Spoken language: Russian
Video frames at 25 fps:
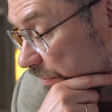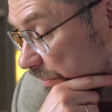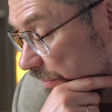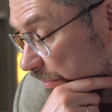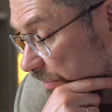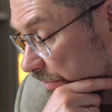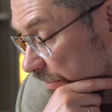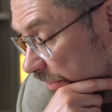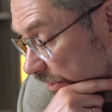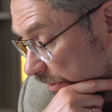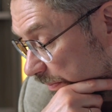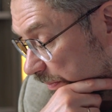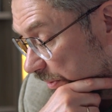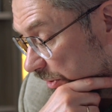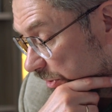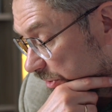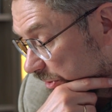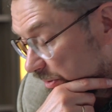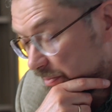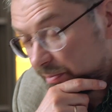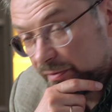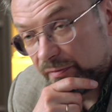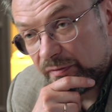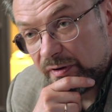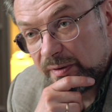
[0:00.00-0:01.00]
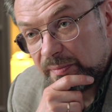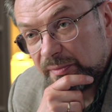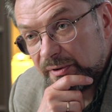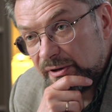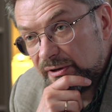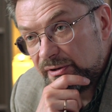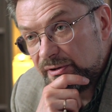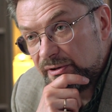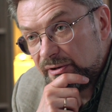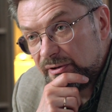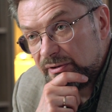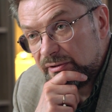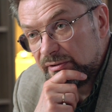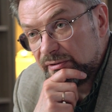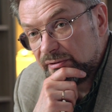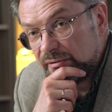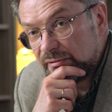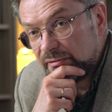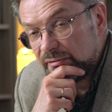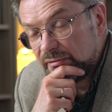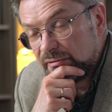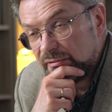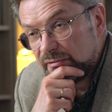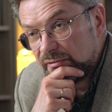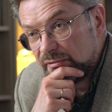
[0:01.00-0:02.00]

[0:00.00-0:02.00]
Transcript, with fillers: мы претерпеваем гонения.